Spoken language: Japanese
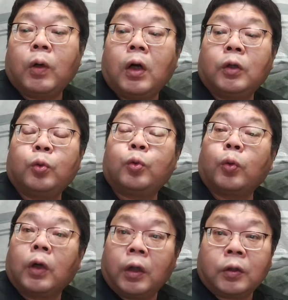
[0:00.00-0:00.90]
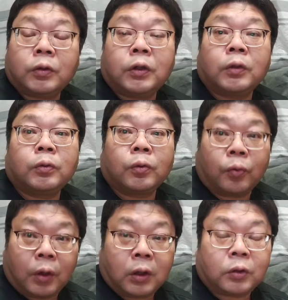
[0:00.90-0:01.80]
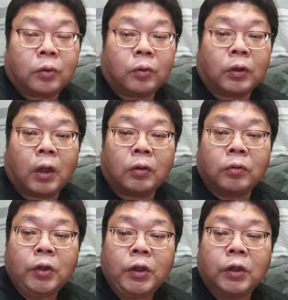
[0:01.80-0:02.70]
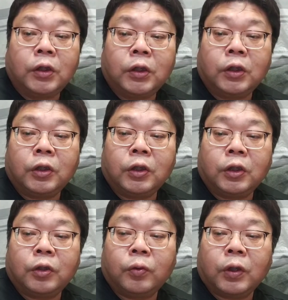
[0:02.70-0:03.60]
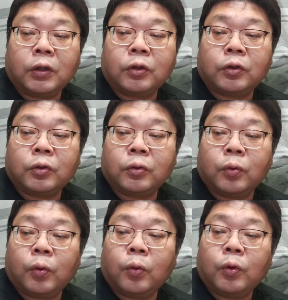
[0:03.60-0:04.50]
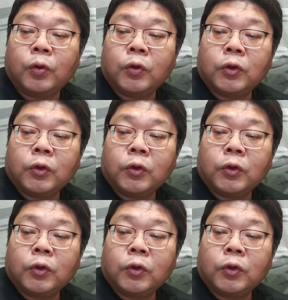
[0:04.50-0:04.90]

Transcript: ワードとかエクセルとか、その類のやつを、